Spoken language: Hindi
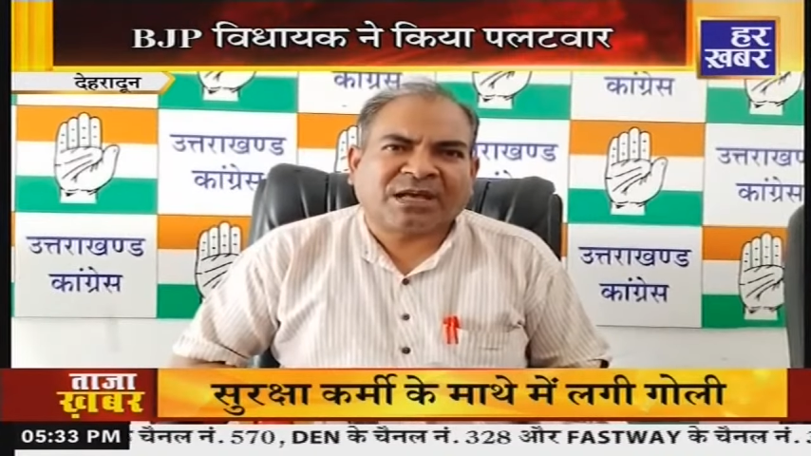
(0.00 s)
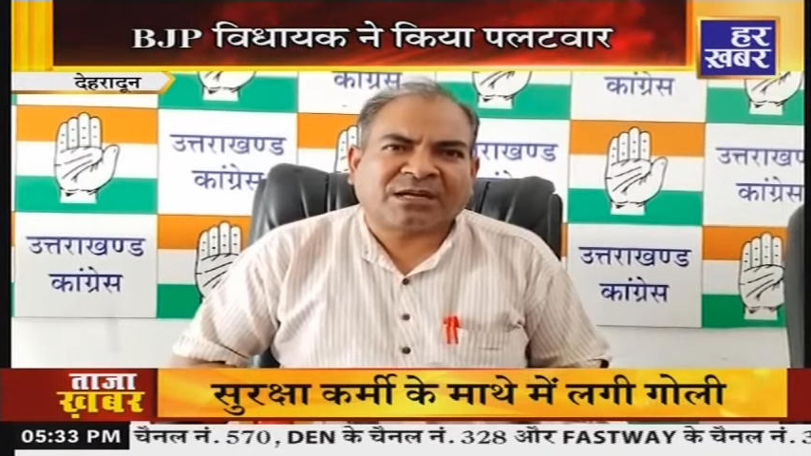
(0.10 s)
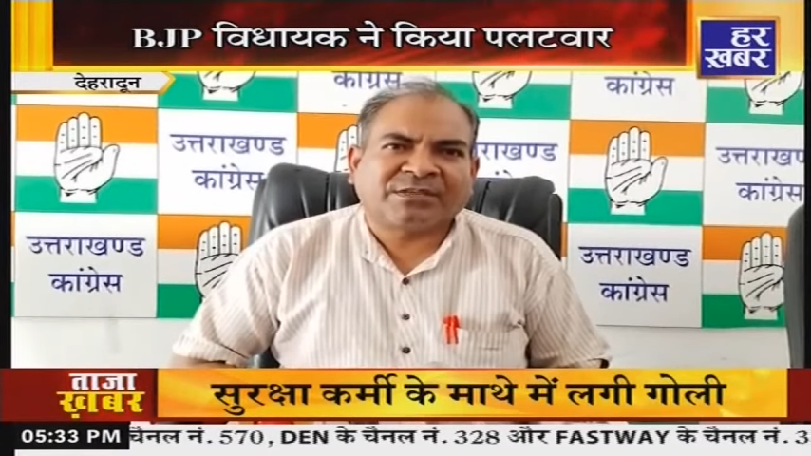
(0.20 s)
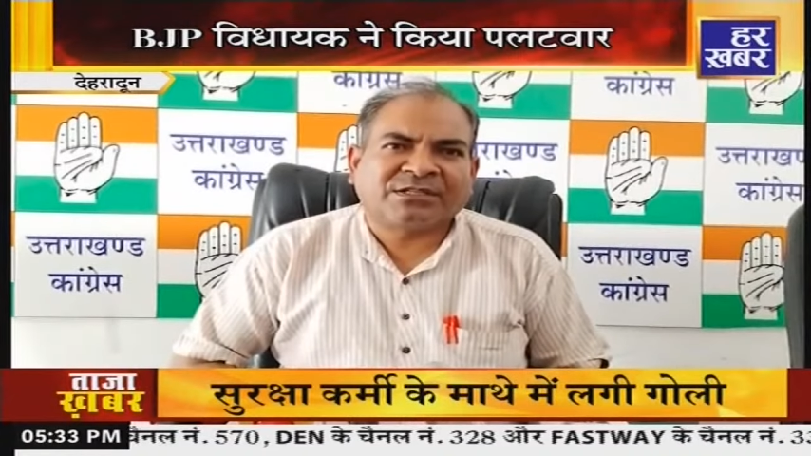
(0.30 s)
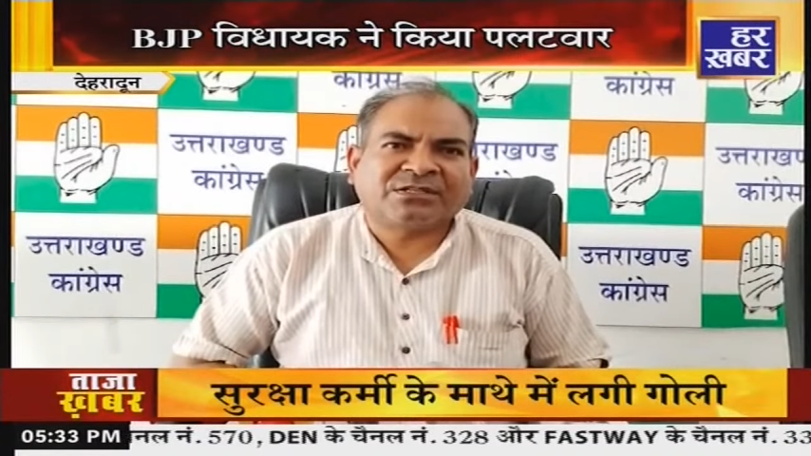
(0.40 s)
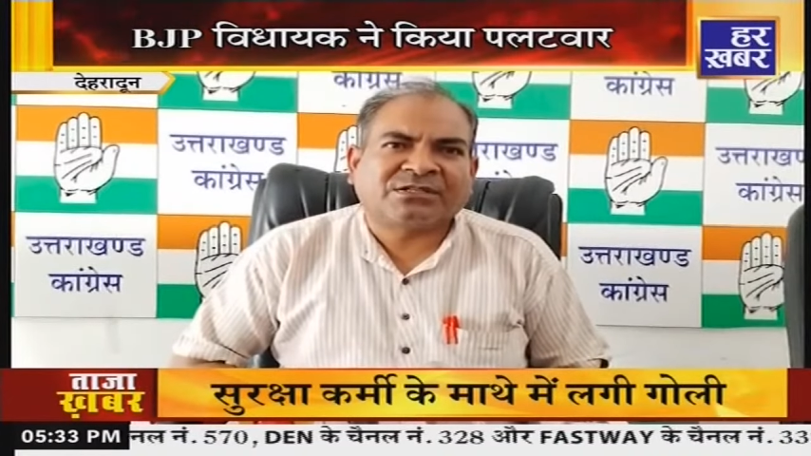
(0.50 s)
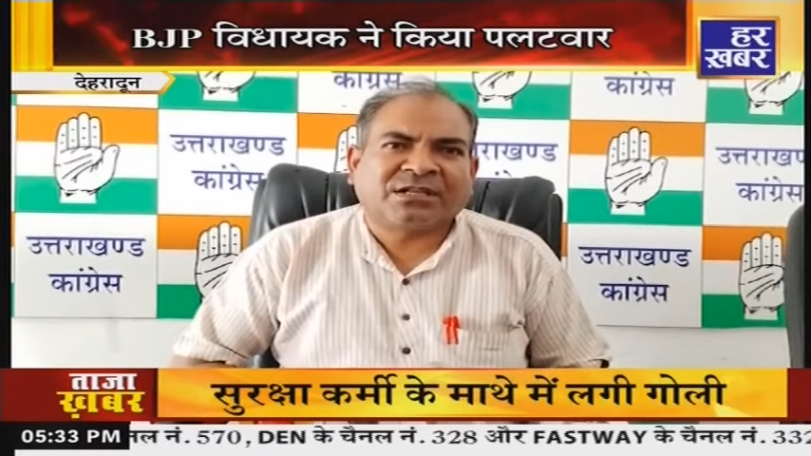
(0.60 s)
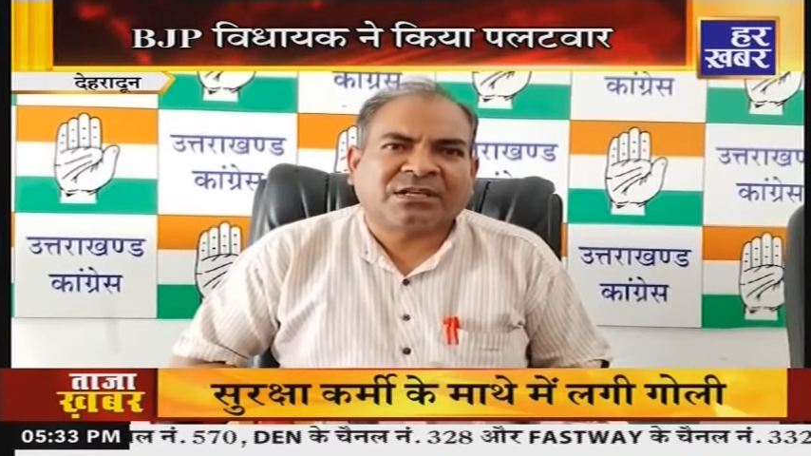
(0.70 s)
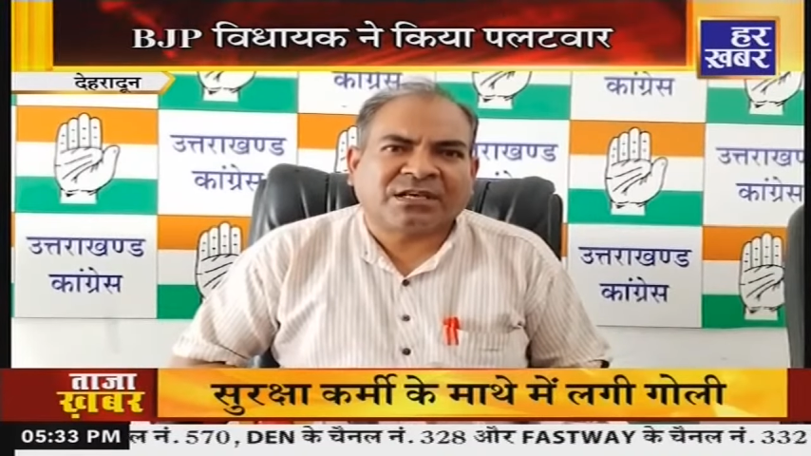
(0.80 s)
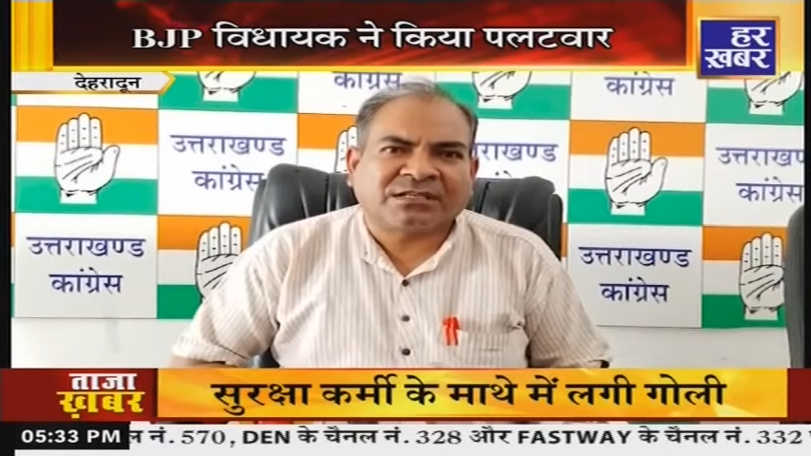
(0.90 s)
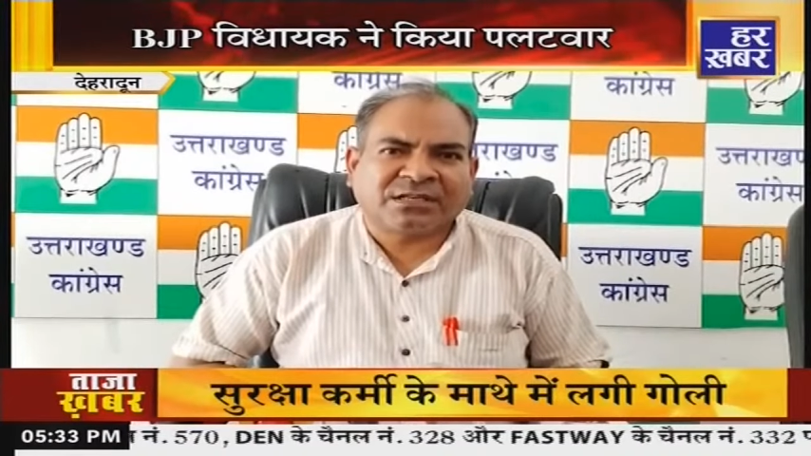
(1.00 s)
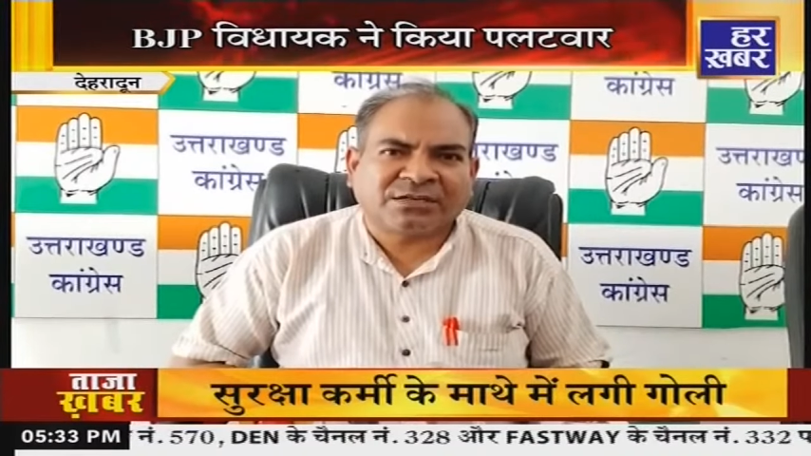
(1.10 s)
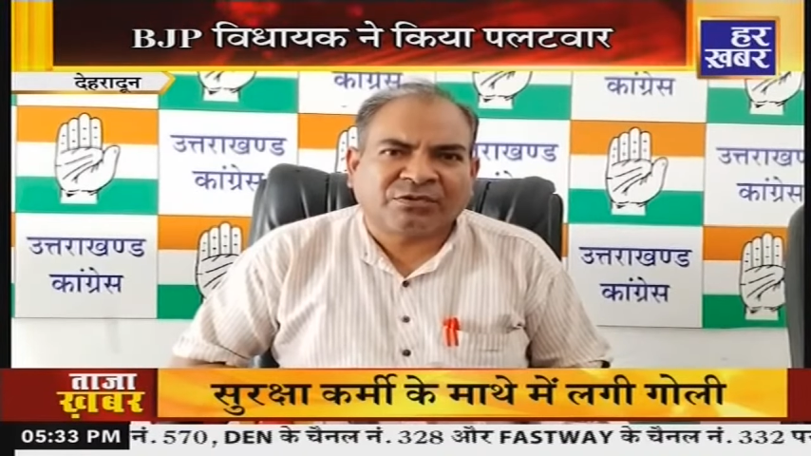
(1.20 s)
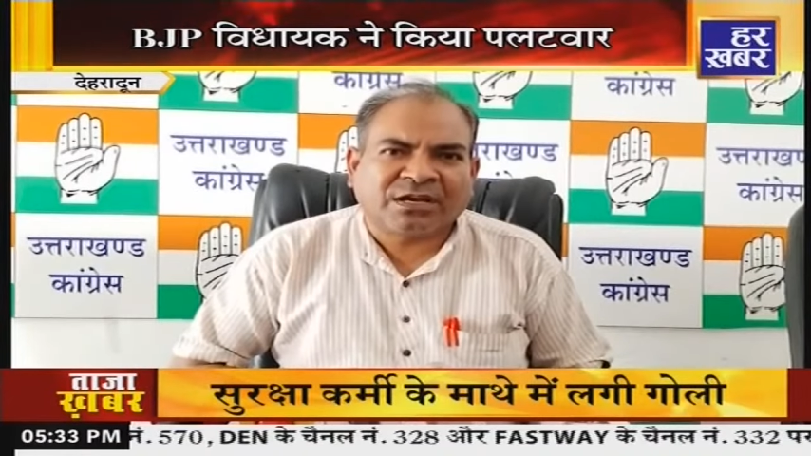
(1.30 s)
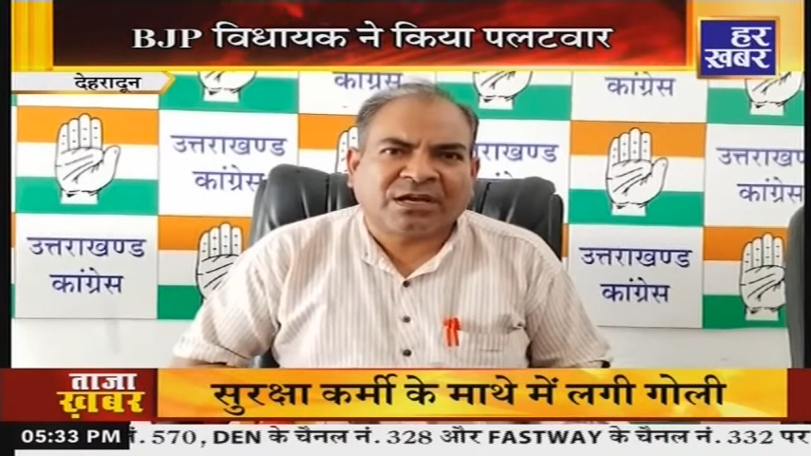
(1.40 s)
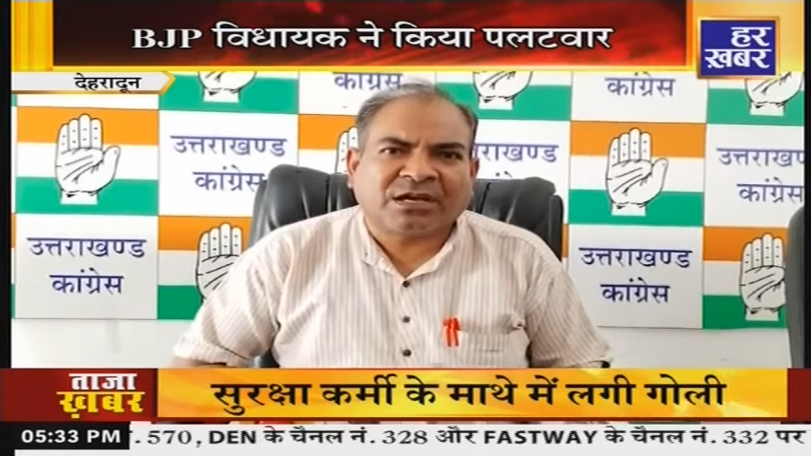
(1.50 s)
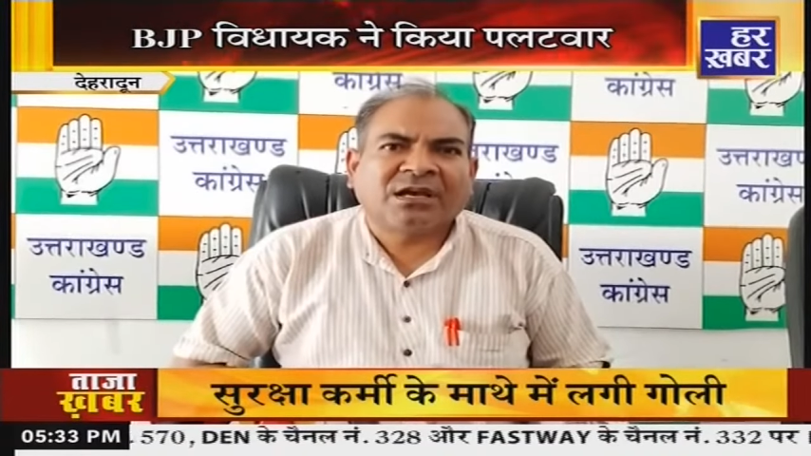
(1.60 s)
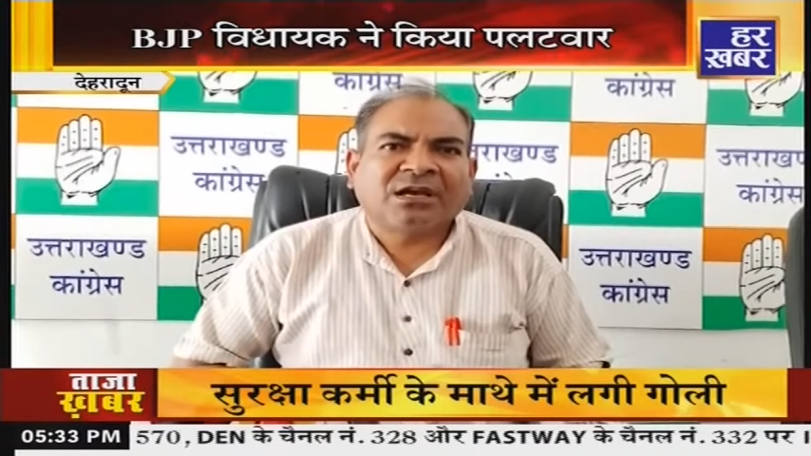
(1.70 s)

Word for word: मार्ग में जिस तरीके से जो है